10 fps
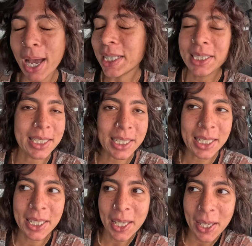
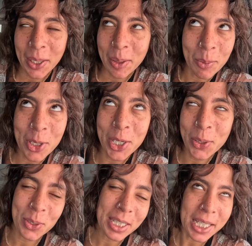عندي
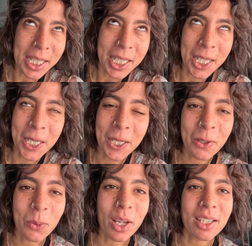مورنينج آه،
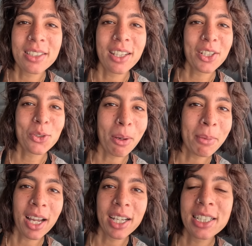روتين واسترتش واعمل
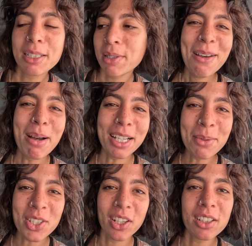الحاجات دي بس بعد
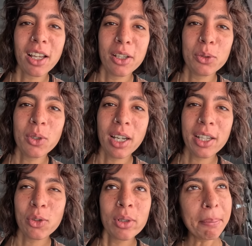ما صليت على طول
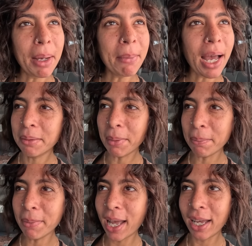لقيته ماما
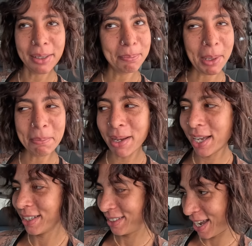ماما ماما
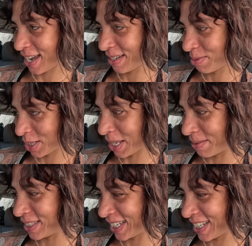صح مش انت
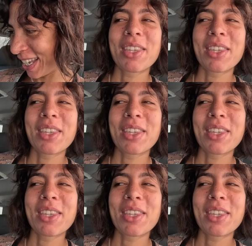عملت كده